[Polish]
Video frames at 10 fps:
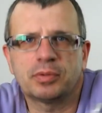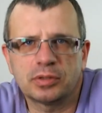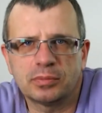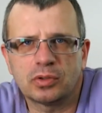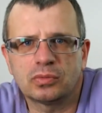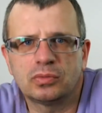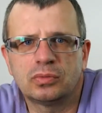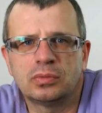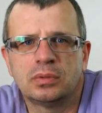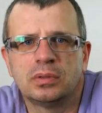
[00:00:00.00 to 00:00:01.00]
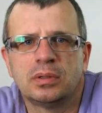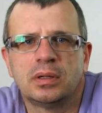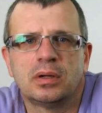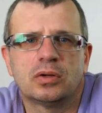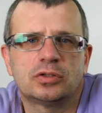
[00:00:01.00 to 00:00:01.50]
tym roku
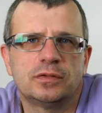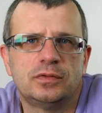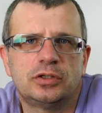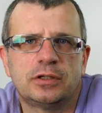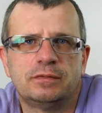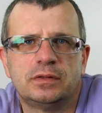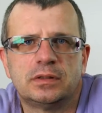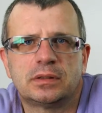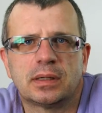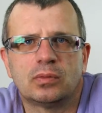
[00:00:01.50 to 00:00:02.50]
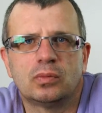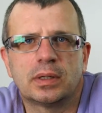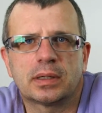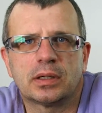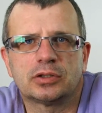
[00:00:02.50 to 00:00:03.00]
oczywiście wizyta u
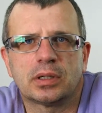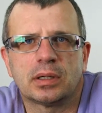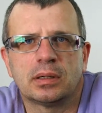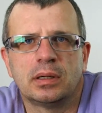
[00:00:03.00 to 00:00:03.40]
lekarza